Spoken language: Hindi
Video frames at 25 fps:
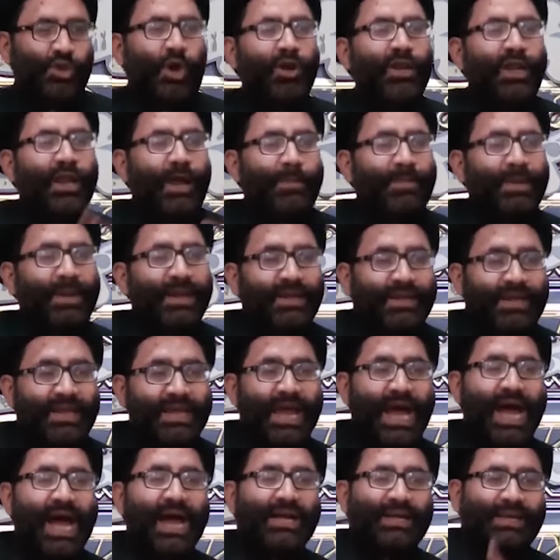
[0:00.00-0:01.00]
जो नबी
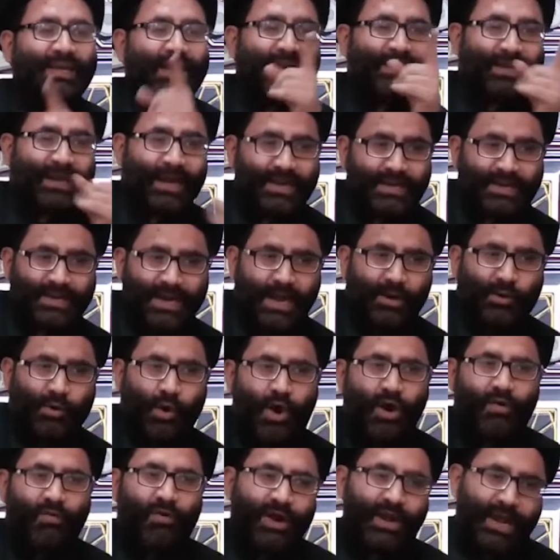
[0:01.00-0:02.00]
की आंख की ठंडक
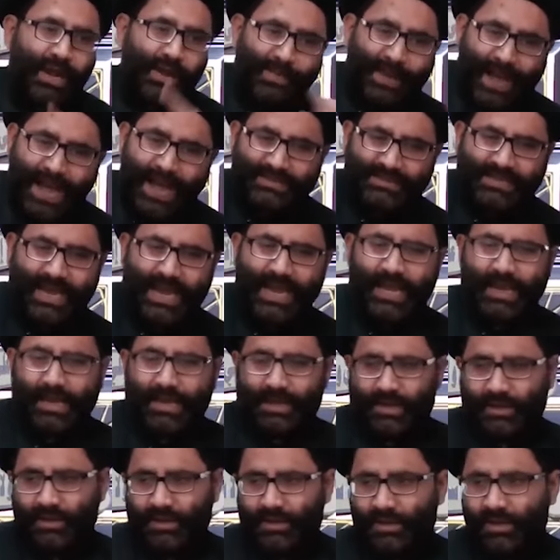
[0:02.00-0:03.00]
हो वो नमाज
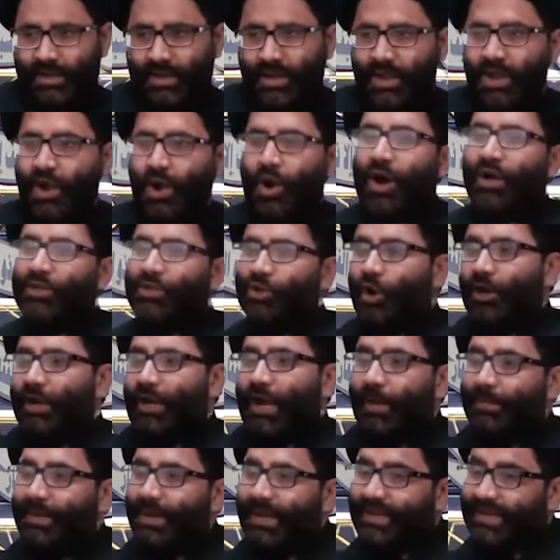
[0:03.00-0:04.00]
है और जो
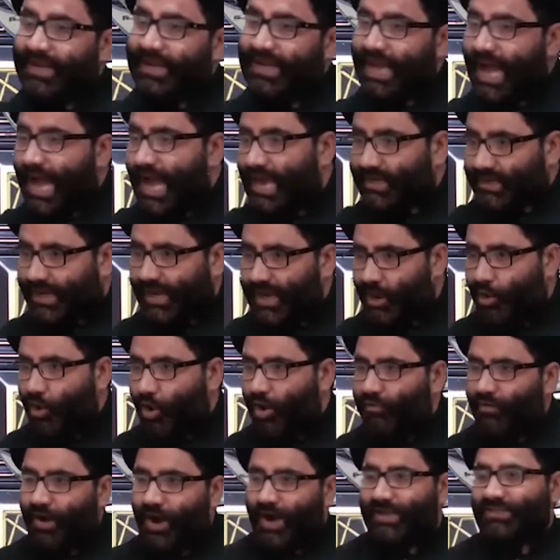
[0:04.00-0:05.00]
नबी की आंखें
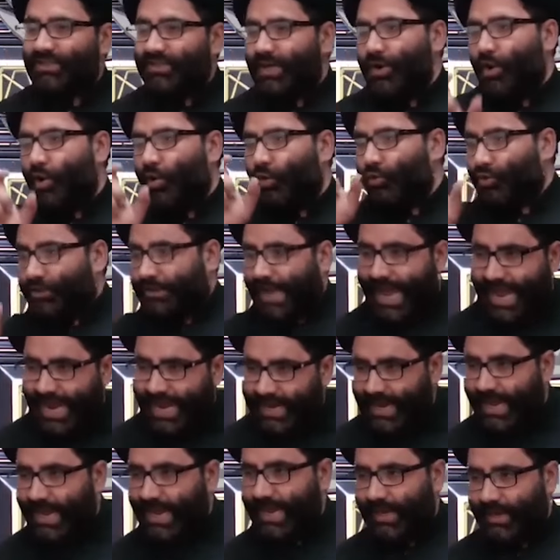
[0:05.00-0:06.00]
हो वो हसन
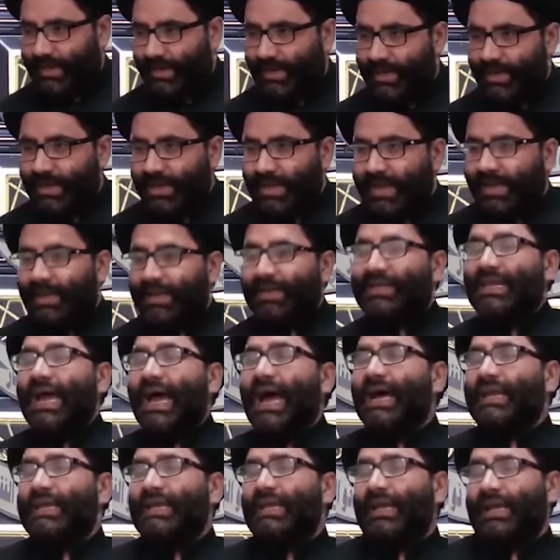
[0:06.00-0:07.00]
हुसैन है
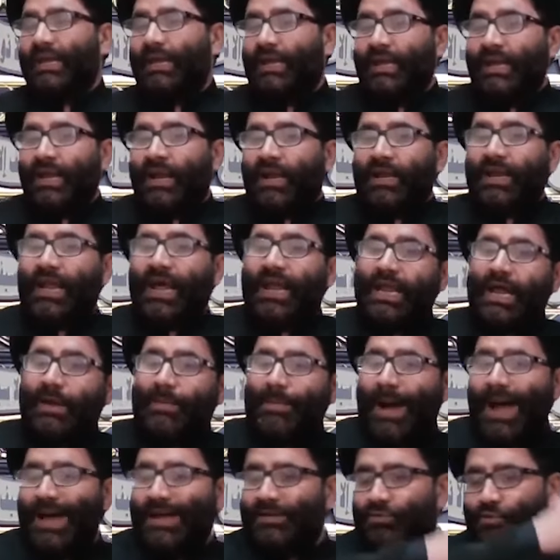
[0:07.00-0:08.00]
यानी ना
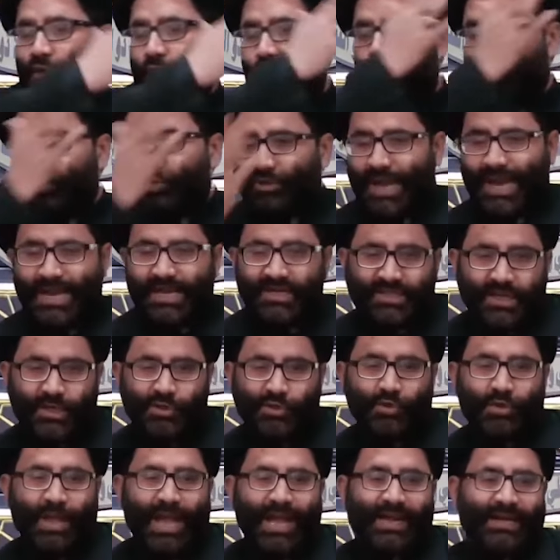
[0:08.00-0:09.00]
नमाज को हुसैन से
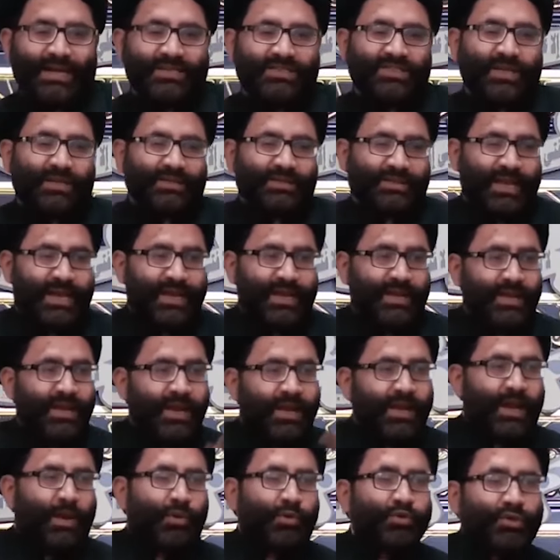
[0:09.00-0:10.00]
जुदा कर सकते
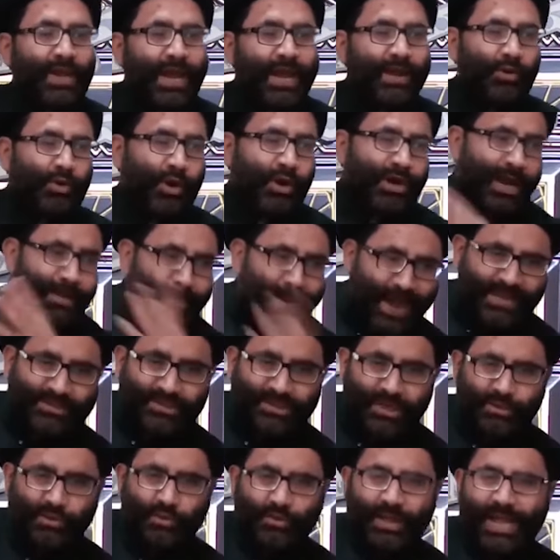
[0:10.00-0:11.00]
ना हुसैन को नमाज
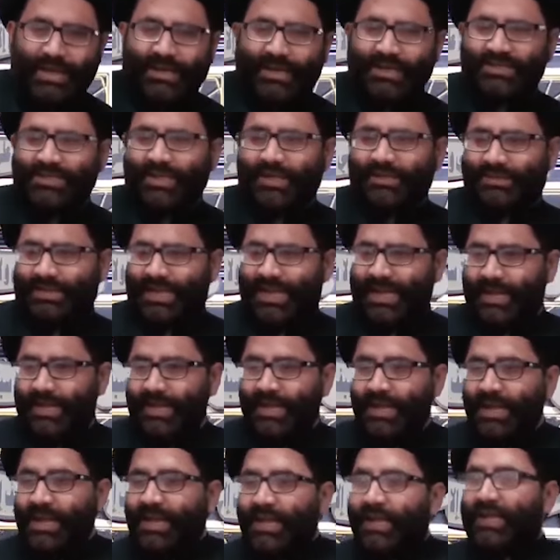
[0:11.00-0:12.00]
से जुदा कर सकते
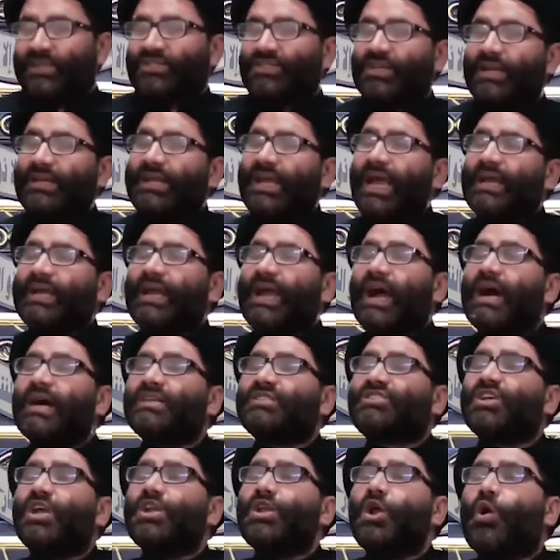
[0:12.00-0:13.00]
इसलिए कि
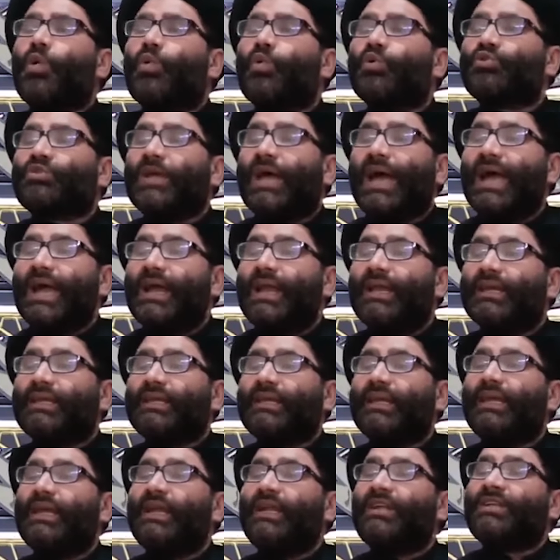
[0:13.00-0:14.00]
हसन हुसैन
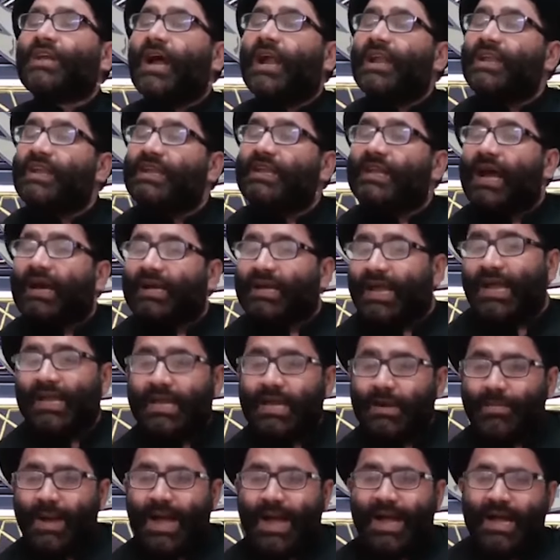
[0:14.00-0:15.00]
की ठंडक है
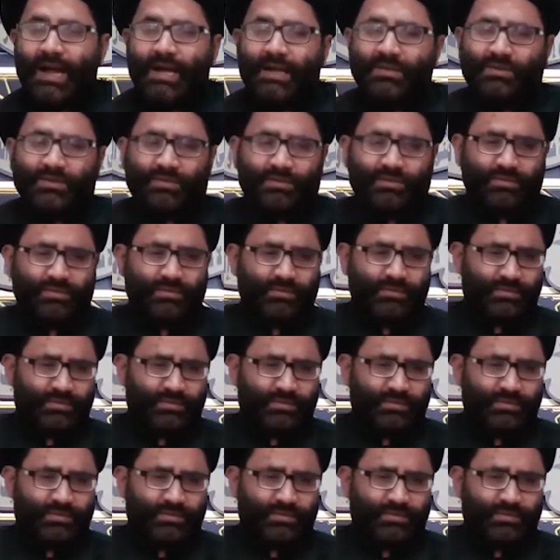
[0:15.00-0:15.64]
नमाज